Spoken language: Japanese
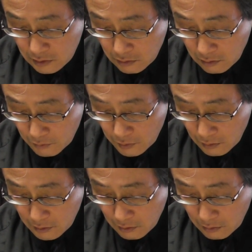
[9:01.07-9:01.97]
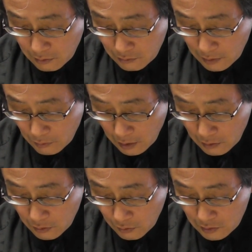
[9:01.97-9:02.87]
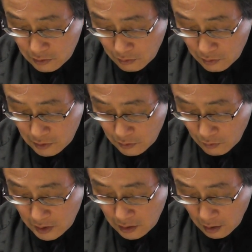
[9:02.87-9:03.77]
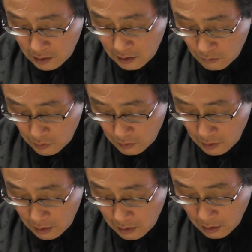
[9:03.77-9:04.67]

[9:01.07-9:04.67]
想妙教の上は良相相違なき者な